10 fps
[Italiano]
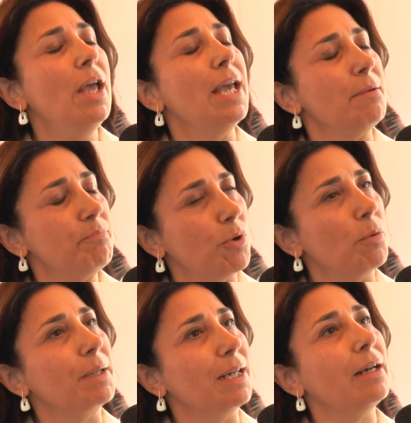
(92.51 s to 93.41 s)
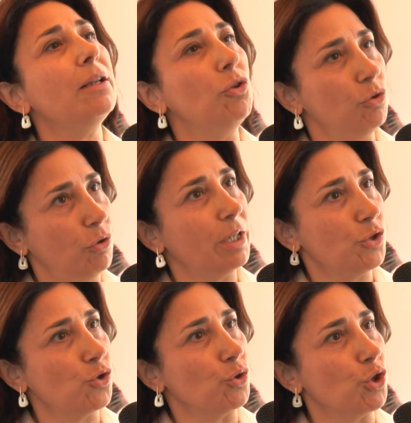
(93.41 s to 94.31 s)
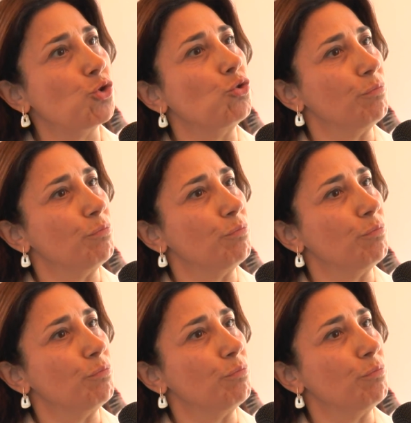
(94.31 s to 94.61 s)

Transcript: e poi per la ricollocazione sul